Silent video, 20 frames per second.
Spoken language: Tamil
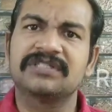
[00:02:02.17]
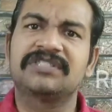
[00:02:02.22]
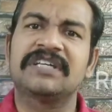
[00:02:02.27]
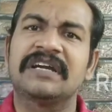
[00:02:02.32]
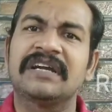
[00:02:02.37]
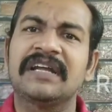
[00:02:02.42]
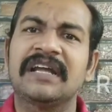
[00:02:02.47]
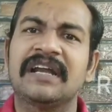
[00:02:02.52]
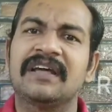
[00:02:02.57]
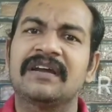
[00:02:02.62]

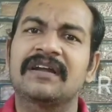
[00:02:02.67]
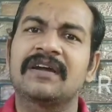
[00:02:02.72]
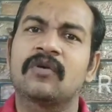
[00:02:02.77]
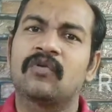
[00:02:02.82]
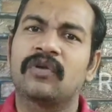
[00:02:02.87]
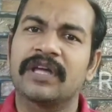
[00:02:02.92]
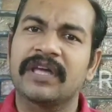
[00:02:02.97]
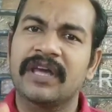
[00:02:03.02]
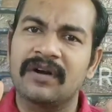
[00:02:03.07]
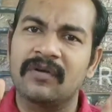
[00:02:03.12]
சென்னையில
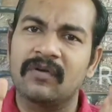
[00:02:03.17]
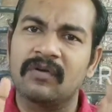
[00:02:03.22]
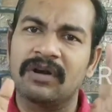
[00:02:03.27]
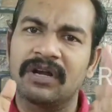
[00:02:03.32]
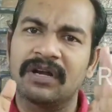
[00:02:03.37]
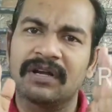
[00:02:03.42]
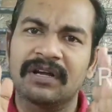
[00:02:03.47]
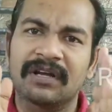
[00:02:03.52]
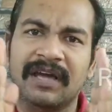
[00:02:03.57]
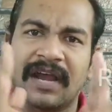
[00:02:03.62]
இருக்கக்கூடிய
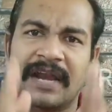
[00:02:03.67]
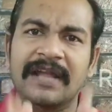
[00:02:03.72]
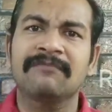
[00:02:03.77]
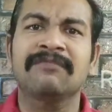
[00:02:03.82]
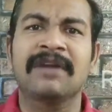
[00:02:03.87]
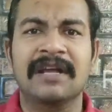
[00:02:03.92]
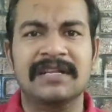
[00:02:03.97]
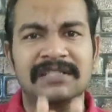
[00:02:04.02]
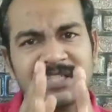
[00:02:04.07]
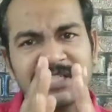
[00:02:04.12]
ஒரு கிரைம்
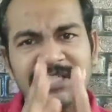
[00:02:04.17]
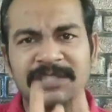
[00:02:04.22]
பிரான்ச்